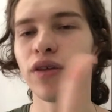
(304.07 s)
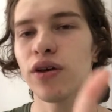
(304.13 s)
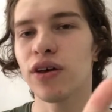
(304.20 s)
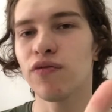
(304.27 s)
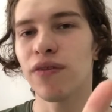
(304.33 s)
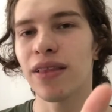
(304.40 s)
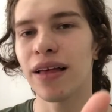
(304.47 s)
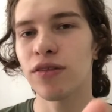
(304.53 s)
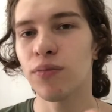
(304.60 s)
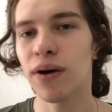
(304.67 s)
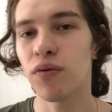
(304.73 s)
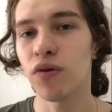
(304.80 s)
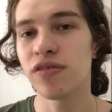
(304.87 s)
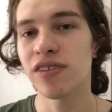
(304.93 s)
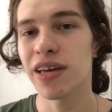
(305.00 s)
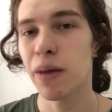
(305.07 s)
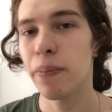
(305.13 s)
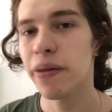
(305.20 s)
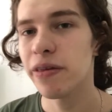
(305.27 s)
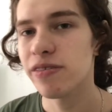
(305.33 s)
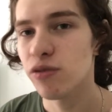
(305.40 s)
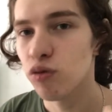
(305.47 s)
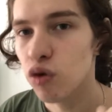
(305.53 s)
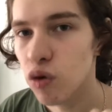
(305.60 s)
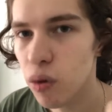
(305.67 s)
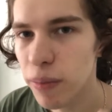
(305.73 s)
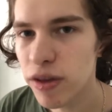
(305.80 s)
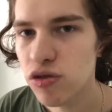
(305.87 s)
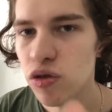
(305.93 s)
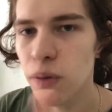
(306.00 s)
tenho que falar de uma coisa que apareceu no
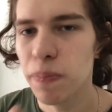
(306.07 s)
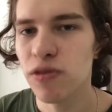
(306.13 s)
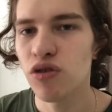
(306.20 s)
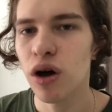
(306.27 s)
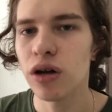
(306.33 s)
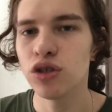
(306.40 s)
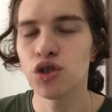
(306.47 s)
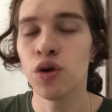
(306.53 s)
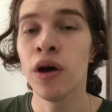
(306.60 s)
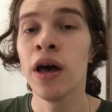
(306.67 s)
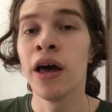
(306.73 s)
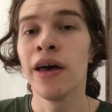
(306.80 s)
começo do episódio